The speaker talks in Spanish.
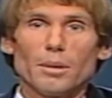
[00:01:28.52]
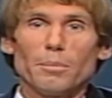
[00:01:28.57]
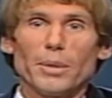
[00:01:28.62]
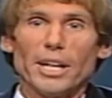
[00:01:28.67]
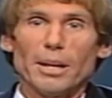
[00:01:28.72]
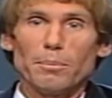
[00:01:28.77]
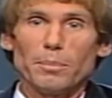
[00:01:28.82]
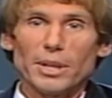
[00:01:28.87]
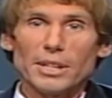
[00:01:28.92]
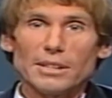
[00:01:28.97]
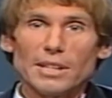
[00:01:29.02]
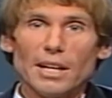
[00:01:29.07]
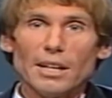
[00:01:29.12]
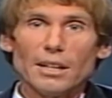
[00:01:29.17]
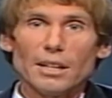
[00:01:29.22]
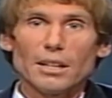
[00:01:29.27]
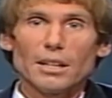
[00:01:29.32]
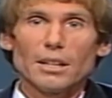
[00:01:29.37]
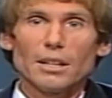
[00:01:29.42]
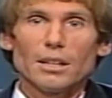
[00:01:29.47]
para
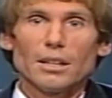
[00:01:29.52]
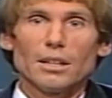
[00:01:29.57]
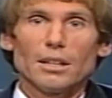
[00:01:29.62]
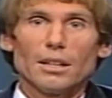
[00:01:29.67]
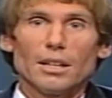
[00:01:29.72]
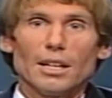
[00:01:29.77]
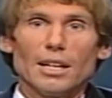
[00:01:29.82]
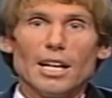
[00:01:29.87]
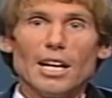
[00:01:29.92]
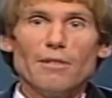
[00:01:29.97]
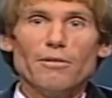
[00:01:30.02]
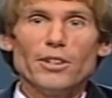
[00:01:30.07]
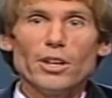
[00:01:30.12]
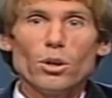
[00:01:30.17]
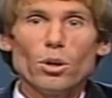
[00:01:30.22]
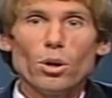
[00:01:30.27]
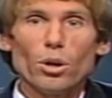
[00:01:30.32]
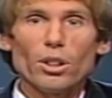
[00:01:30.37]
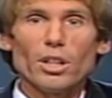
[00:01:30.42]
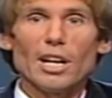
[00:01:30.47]
expresar el
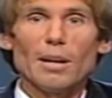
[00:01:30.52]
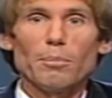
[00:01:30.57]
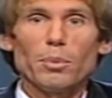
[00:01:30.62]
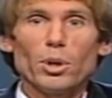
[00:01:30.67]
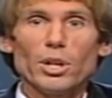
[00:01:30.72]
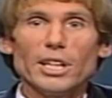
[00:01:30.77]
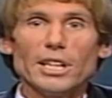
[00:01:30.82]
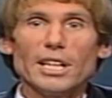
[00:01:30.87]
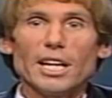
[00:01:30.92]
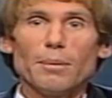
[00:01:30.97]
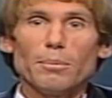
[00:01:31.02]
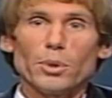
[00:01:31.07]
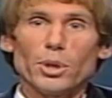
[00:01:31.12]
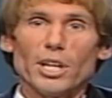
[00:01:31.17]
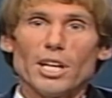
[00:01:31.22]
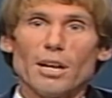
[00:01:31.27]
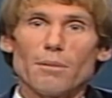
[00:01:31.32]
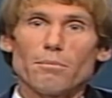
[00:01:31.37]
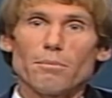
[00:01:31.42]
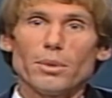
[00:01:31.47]
vigor de las políticas,
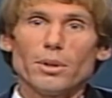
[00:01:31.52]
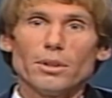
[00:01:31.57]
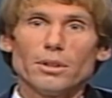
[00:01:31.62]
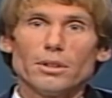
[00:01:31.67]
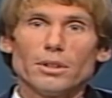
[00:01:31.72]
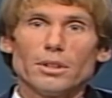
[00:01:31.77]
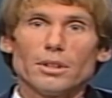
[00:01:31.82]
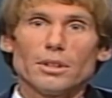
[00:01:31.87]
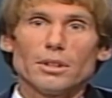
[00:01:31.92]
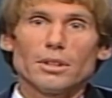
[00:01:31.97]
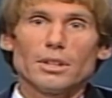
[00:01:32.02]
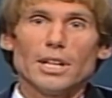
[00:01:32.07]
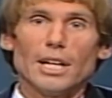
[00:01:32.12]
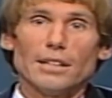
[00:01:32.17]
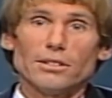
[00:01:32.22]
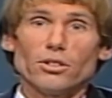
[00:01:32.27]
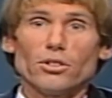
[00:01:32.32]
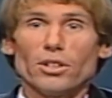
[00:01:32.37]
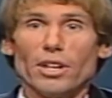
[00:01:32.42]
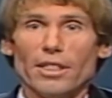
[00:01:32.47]
por ejemplo, de
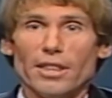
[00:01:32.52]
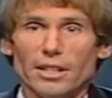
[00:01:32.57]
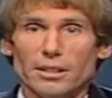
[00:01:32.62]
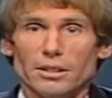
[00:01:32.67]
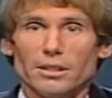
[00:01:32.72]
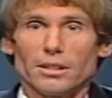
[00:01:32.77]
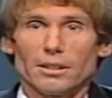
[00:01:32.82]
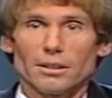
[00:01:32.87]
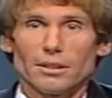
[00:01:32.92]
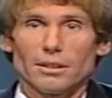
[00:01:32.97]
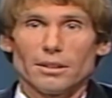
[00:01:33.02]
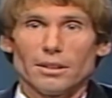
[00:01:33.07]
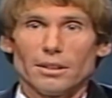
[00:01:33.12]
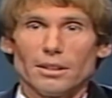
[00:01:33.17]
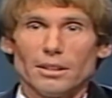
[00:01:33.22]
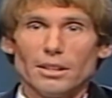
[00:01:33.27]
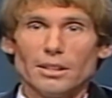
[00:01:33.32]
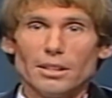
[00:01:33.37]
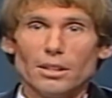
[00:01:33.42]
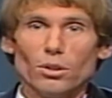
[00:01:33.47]
la señora Thatcher.
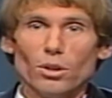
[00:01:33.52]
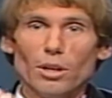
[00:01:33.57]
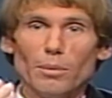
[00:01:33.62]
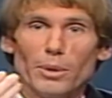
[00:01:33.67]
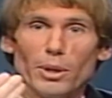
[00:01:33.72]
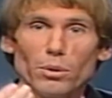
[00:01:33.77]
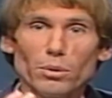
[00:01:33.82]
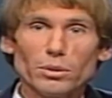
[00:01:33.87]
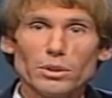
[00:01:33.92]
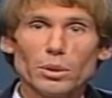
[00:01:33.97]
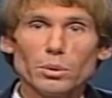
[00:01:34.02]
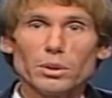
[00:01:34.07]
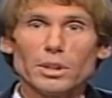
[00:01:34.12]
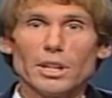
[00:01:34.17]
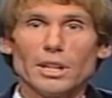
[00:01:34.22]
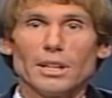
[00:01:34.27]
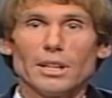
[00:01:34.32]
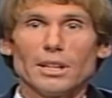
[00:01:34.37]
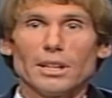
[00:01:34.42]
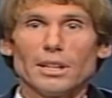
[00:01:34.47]
Que si yo le pregunto a
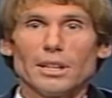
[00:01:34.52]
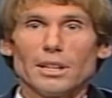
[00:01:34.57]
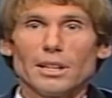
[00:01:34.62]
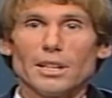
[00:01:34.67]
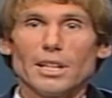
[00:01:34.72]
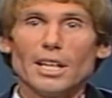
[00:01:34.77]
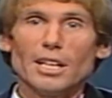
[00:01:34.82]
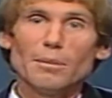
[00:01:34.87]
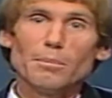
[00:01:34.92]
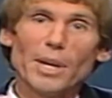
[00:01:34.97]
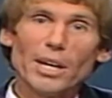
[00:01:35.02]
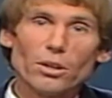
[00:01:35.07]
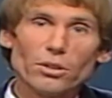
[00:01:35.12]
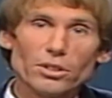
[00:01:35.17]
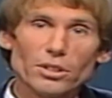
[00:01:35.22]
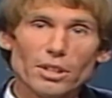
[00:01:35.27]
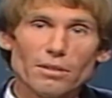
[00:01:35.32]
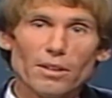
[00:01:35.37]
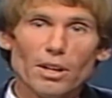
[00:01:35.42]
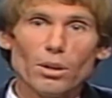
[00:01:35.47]
usted, ¿quién es más
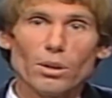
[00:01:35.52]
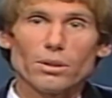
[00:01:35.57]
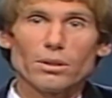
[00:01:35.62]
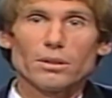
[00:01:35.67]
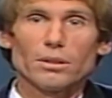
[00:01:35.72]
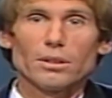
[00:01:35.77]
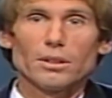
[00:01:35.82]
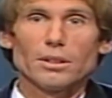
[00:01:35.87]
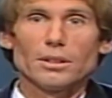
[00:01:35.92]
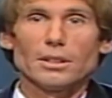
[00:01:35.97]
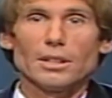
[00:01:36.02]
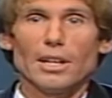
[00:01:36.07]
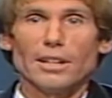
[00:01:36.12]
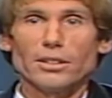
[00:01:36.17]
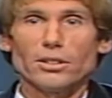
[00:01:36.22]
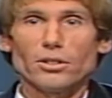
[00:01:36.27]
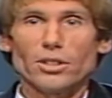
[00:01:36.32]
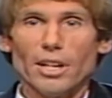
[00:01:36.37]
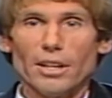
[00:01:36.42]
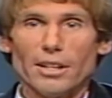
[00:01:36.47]
conservador? Si la
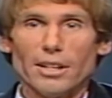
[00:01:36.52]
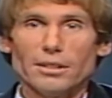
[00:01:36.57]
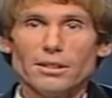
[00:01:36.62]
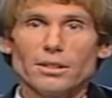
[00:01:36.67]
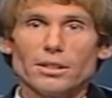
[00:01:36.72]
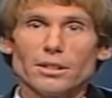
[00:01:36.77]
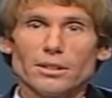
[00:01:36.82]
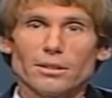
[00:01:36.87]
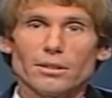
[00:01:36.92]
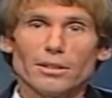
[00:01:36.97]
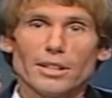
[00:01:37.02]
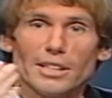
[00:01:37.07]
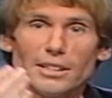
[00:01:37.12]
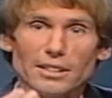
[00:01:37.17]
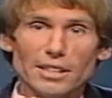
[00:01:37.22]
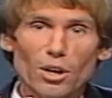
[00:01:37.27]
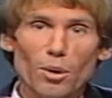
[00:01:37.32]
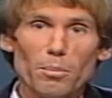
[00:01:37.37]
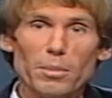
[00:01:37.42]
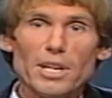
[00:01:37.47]
señora Thatcher o Deng
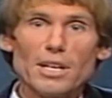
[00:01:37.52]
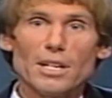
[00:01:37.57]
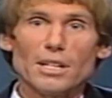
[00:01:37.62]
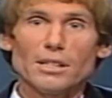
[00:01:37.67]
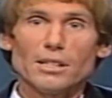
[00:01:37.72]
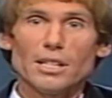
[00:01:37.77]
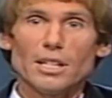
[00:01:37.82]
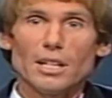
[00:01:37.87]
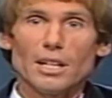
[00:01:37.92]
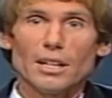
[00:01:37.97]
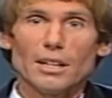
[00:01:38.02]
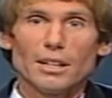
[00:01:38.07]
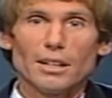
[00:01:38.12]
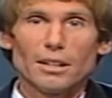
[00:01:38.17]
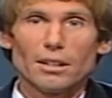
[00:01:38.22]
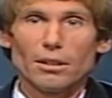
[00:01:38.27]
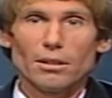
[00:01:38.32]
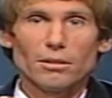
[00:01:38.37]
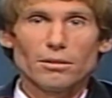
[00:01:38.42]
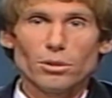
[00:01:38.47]
Xiaoping en China,
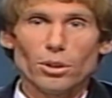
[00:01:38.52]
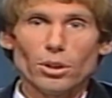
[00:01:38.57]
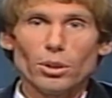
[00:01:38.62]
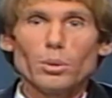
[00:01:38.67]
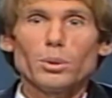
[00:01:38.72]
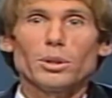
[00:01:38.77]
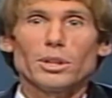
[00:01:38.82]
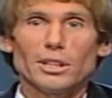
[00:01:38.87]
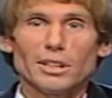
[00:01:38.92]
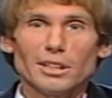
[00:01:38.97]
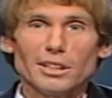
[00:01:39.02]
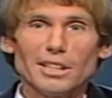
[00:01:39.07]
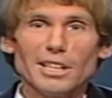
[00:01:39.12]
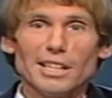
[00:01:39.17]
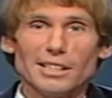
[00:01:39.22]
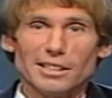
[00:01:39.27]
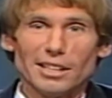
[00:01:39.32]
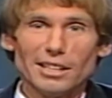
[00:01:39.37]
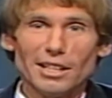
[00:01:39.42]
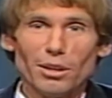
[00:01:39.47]
yo creo que usted
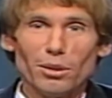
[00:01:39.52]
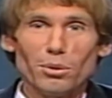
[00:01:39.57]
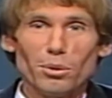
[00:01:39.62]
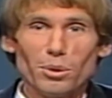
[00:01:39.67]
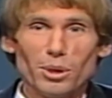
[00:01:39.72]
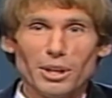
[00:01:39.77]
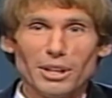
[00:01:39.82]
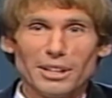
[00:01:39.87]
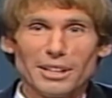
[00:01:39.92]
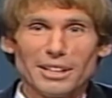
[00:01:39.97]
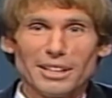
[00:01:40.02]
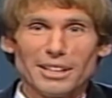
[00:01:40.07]
tendría serias dudas